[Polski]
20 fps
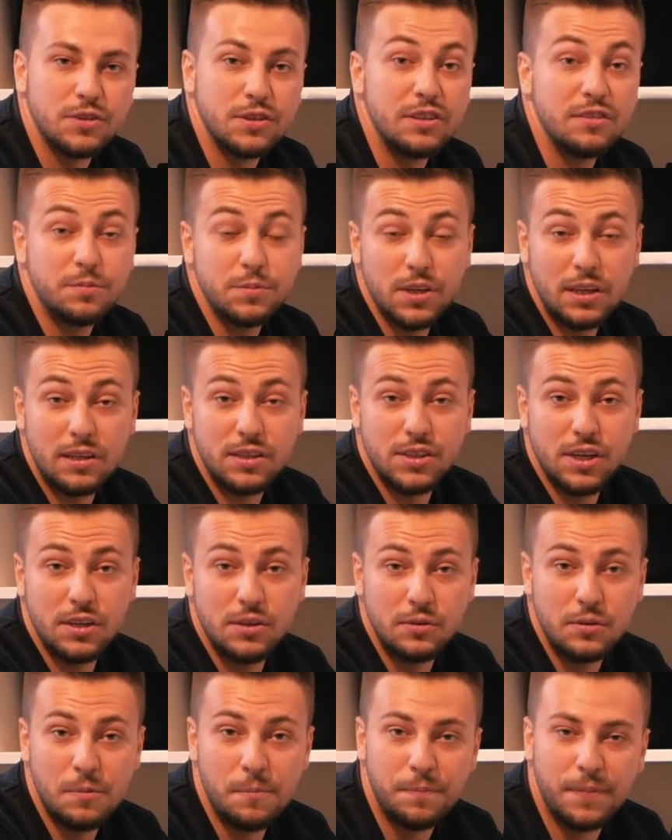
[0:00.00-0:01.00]
czyli w
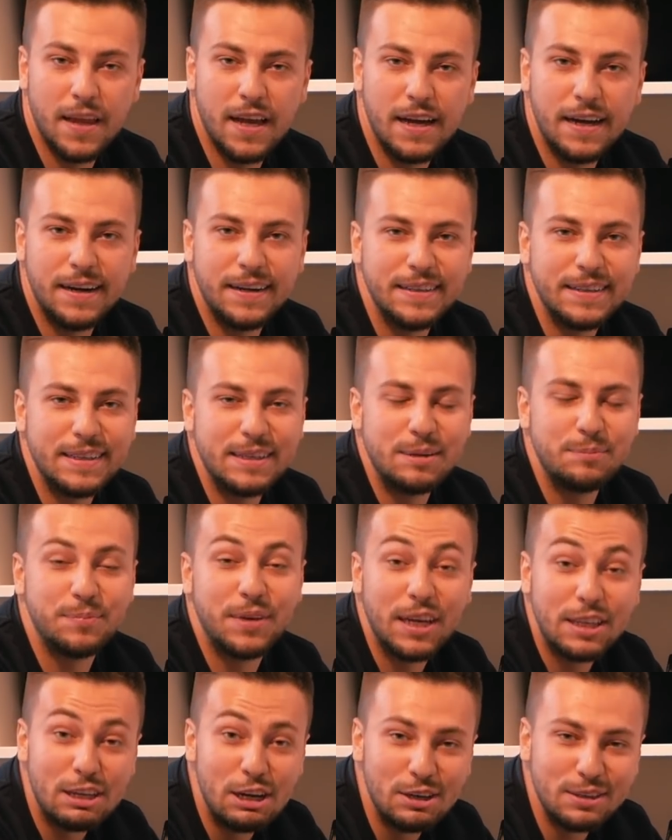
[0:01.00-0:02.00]
przeliczeniu na e,
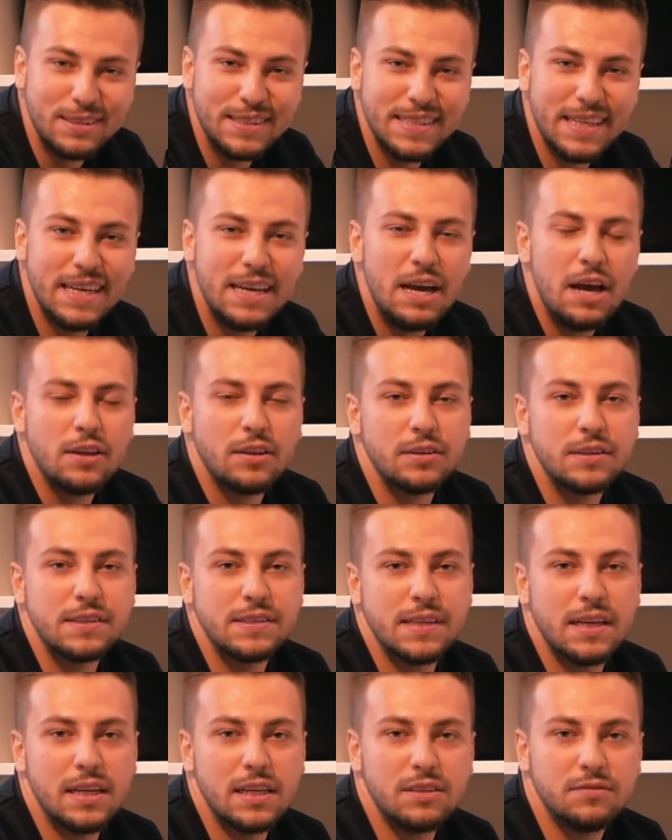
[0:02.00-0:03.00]
pieniądze to
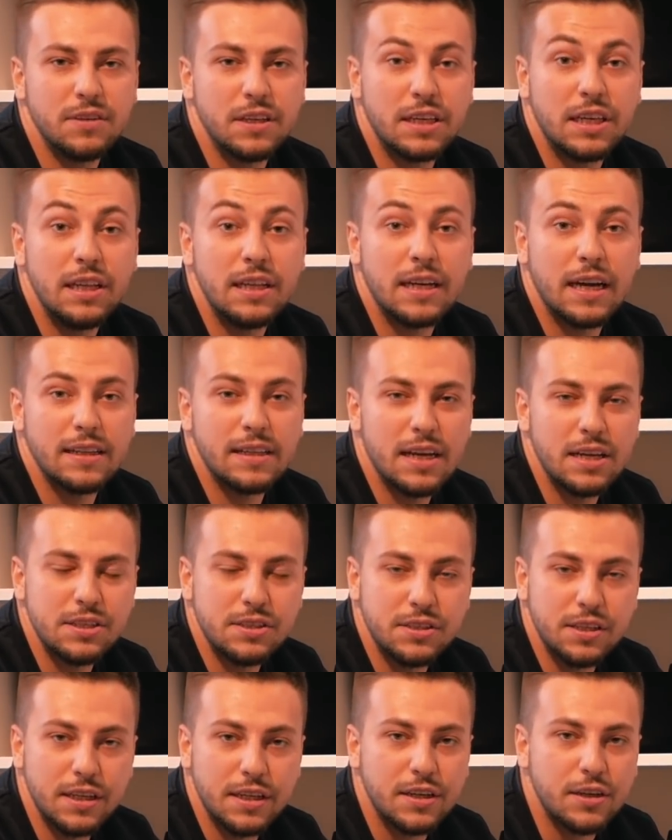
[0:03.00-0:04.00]
jest zaledwie
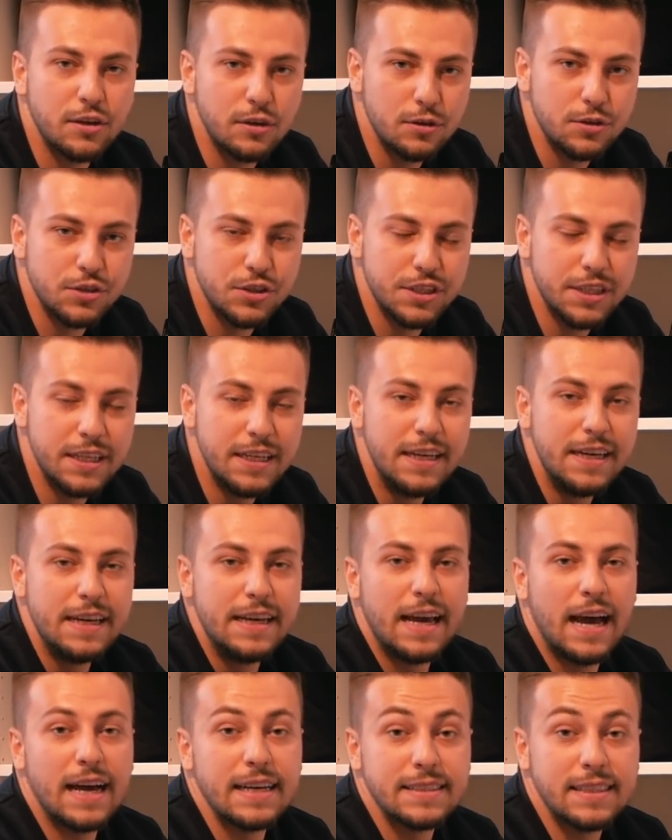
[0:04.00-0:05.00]
kilkanaście groszy,
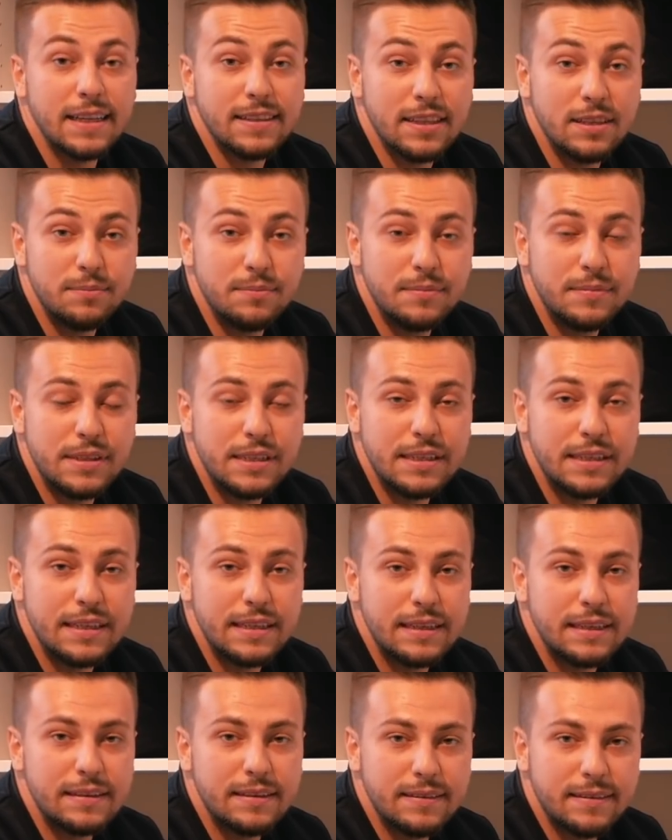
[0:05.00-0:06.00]
a zatem e,
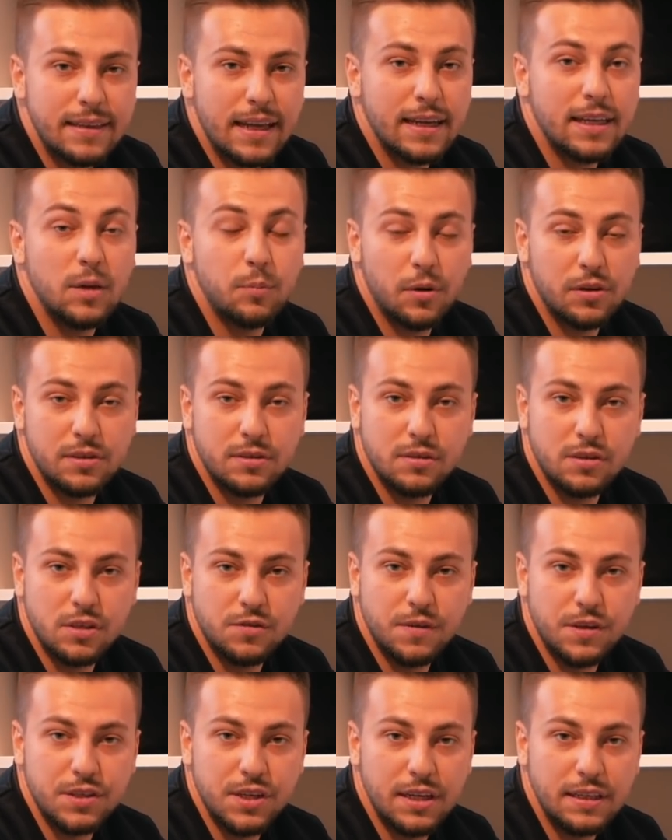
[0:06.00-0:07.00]
taki proces
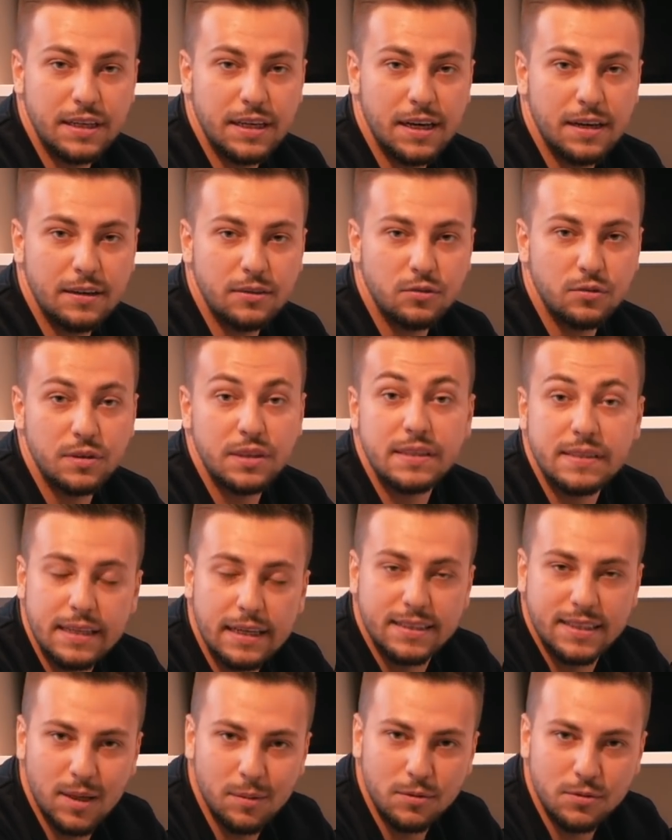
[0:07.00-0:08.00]
odświeżania, który jest
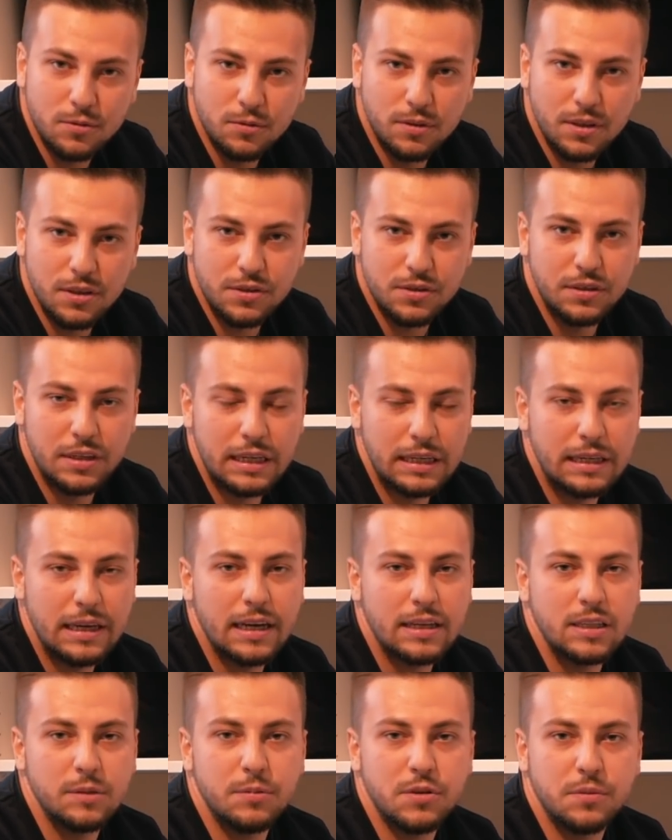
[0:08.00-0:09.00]
tak samo skuteczny,
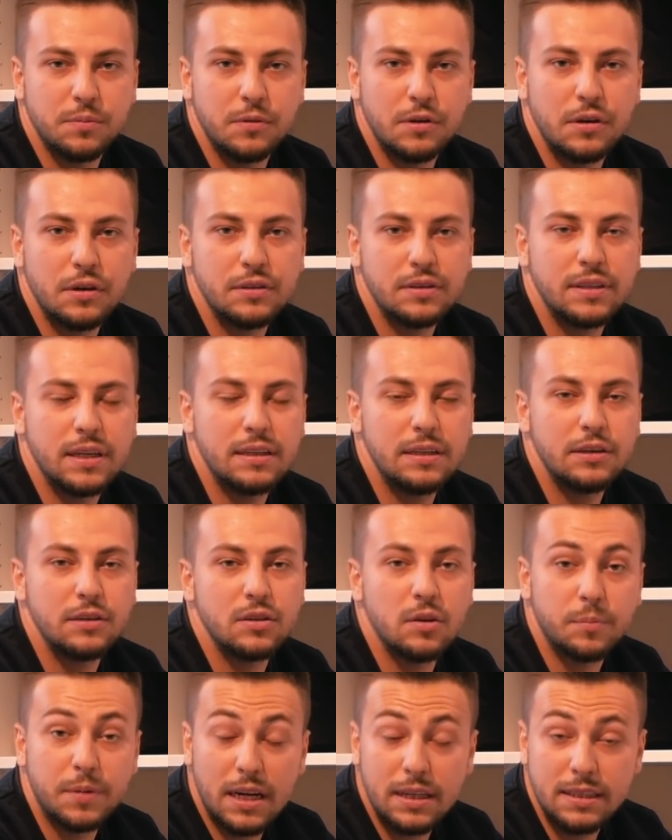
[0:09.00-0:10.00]
jak gdybyśmy oddali go
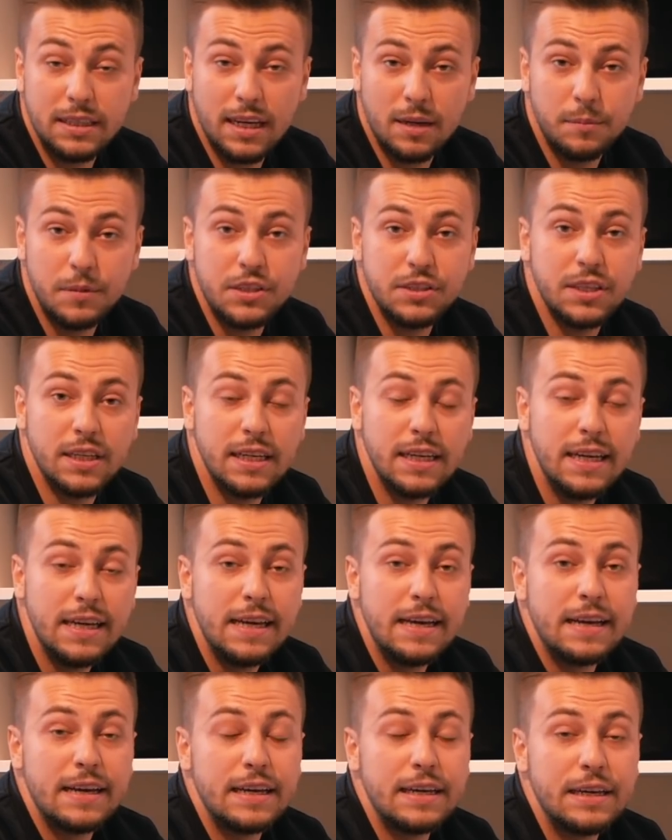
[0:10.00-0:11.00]
do pralni chemicznej,
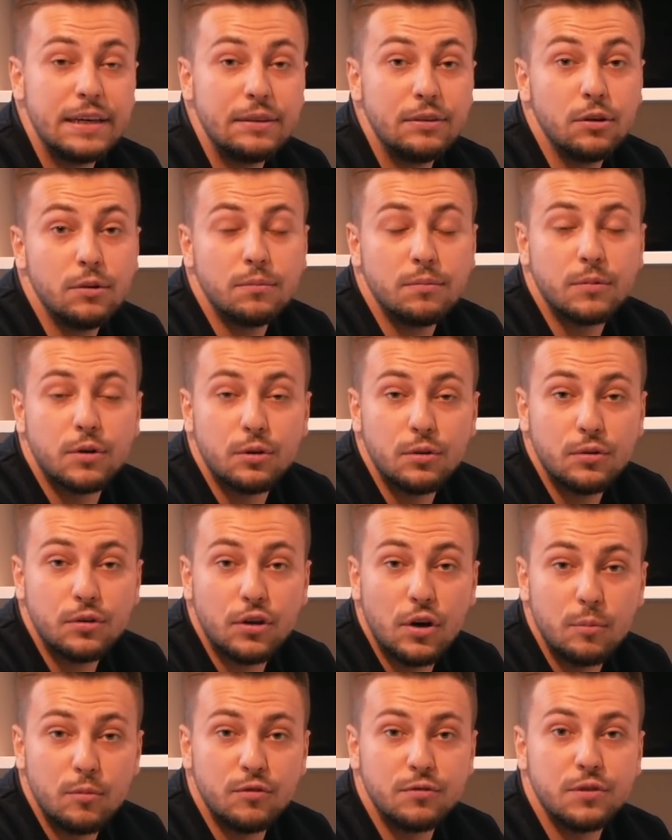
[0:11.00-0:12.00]
e, no
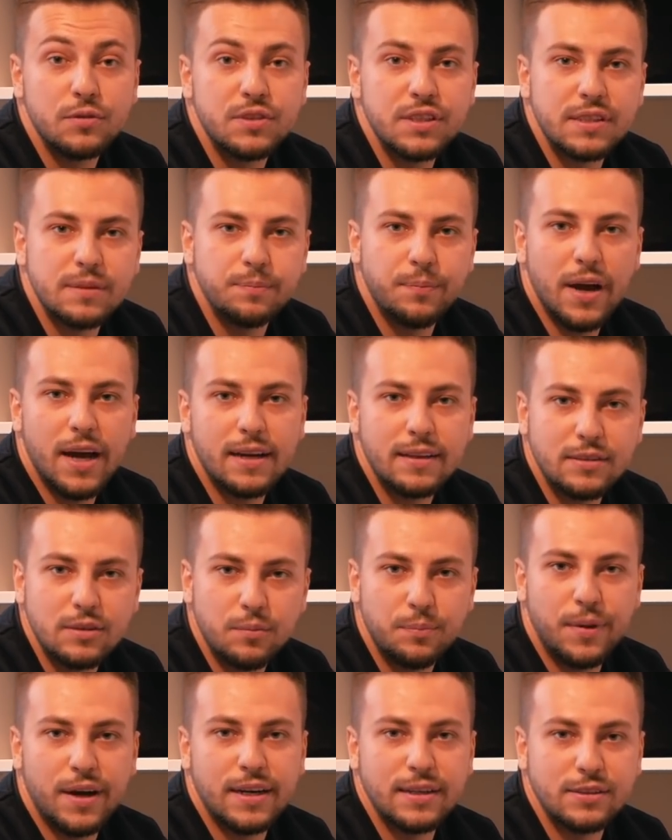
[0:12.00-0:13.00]
krótko mówiąc jest bardzo,
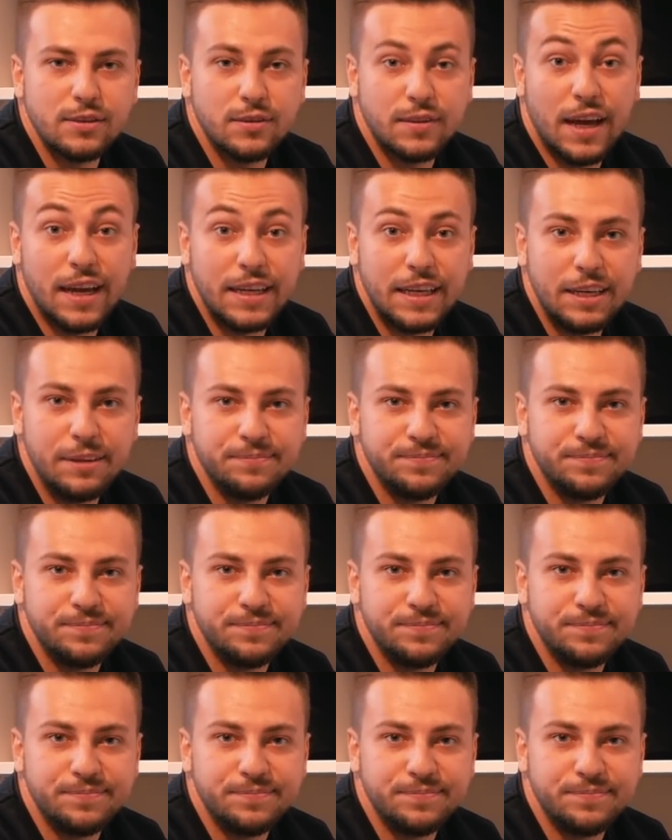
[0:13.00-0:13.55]
bardzo tani.